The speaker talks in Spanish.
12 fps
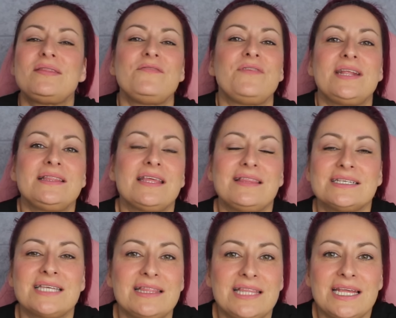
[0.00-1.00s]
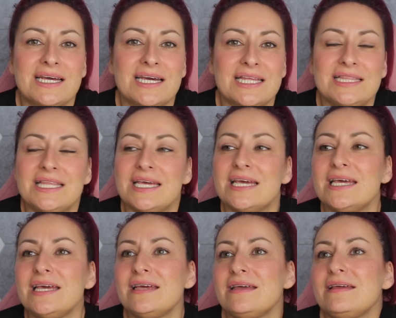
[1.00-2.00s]
diferentes de sentir gente.
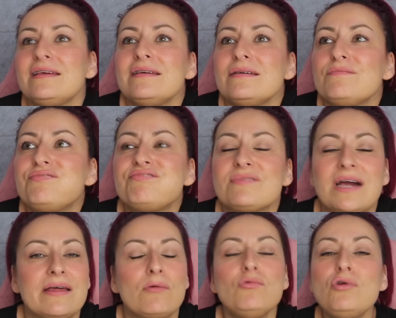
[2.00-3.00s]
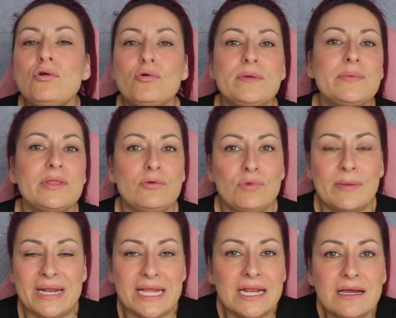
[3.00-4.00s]
Eh, cada uno lo vive de una
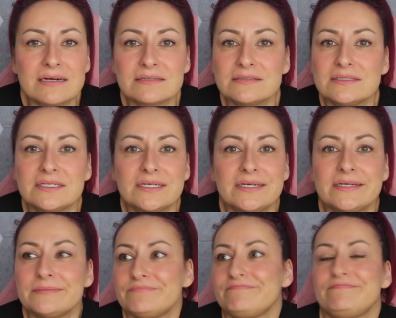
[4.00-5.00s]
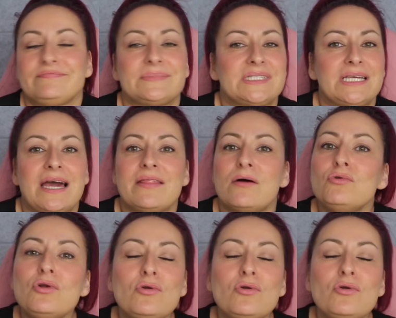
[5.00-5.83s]
manera. Cada uno